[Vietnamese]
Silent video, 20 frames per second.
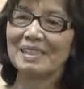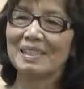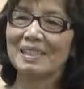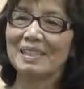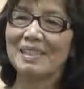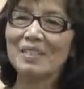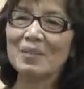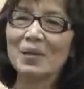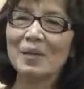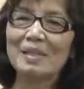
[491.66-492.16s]

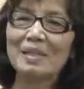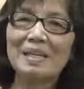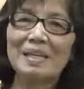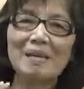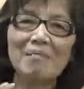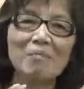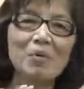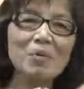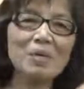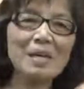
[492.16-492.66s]
Thí dụ anh chị
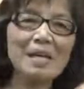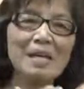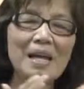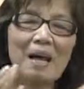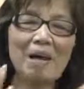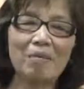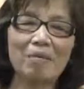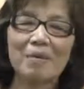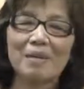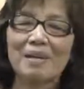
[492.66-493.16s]
em muốn đi
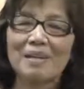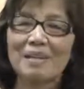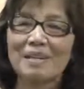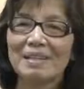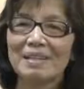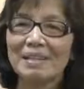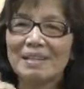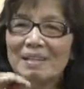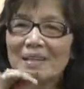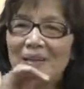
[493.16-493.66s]
học
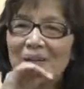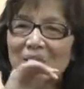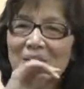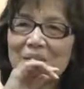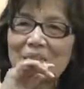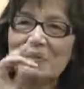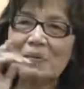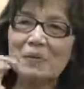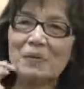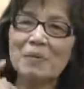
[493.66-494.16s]
à, hồi
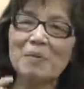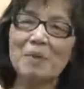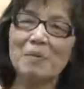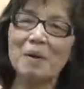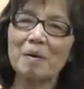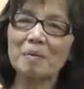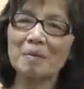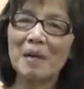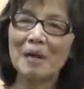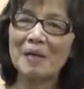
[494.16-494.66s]
xưa tôi có một
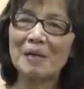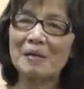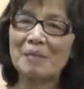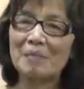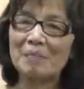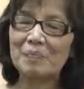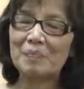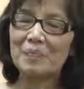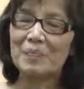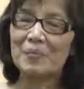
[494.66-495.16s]
ông thầy
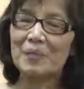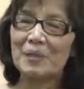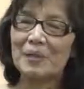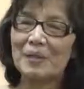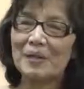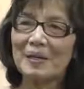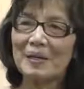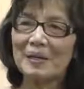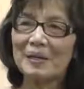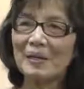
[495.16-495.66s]

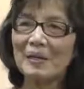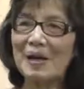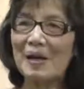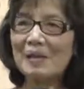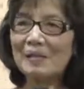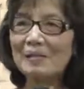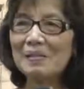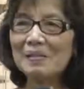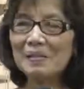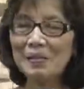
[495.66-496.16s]
À,
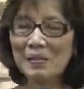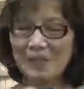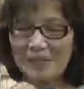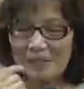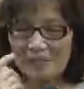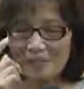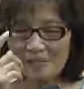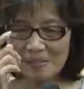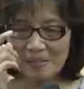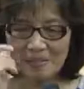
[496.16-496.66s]
dạy tôi
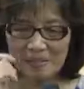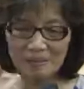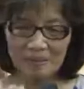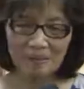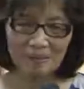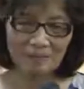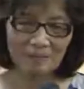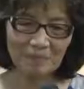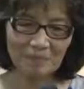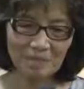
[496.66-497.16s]
ở ờ,
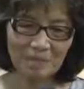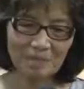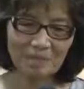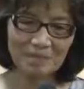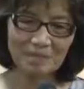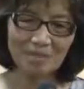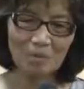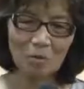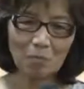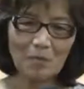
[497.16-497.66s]

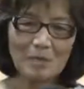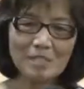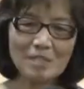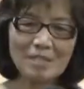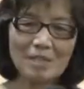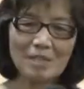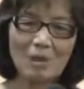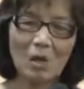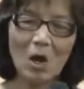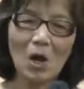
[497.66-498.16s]
Long Beach
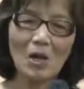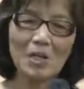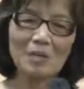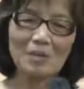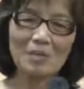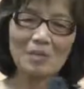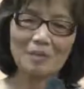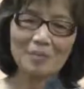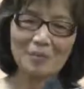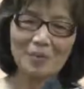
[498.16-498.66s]
City
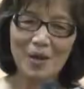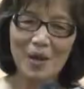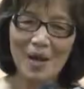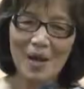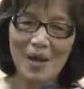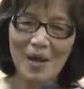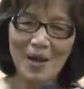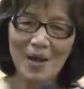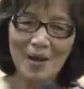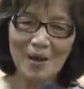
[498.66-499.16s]
College
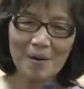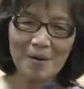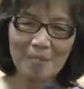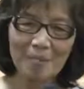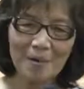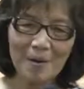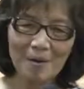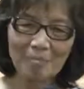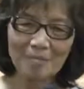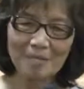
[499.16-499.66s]
à,
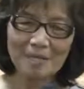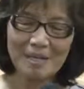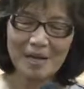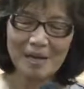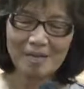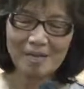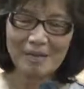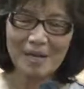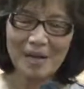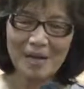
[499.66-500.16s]
ông
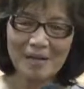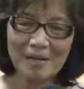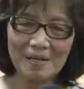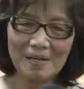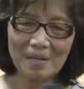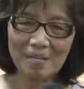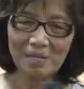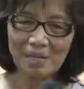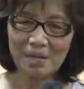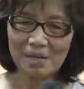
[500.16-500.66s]
ông dạy
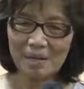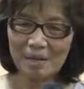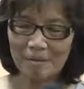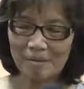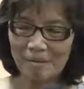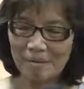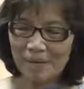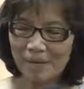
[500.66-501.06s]
ông nói rằng